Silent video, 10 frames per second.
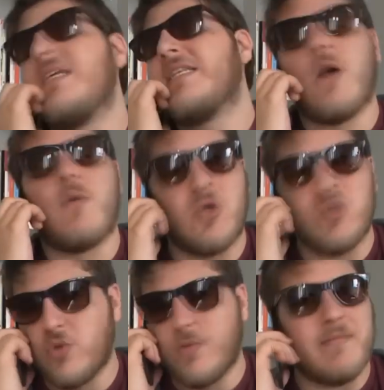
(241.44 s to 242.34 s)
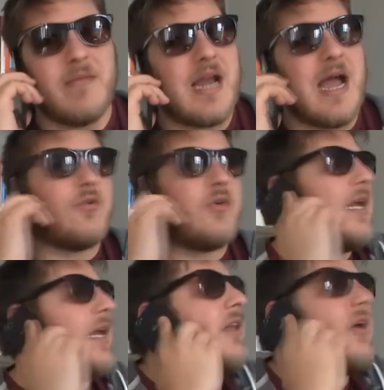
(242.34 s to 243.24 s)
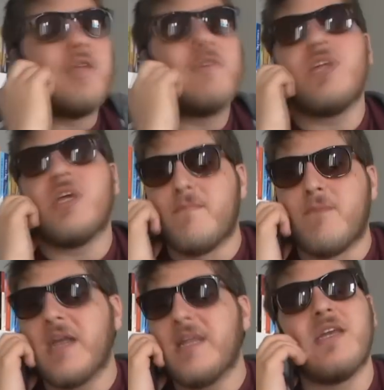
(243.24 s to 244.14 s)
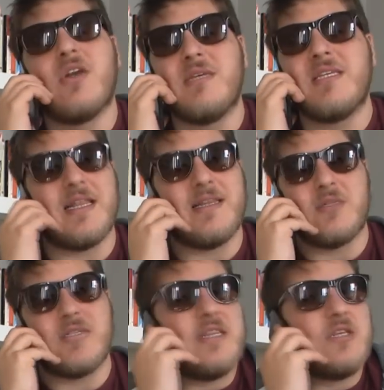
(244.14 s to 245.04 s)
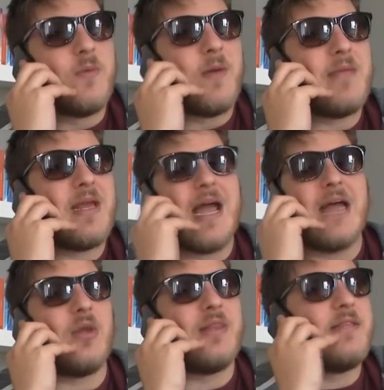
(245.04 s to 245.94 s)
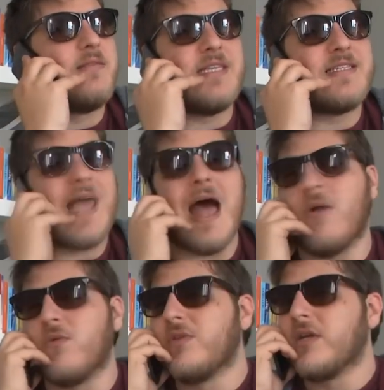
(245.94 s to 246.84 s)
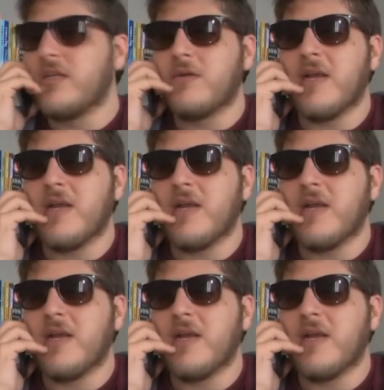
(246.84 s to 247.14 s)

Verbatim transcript: Mi sa un po' di supermercato, Ilari, te lo devo dire, un pochettino mi sa tipo, sai, di supermercato al discount, di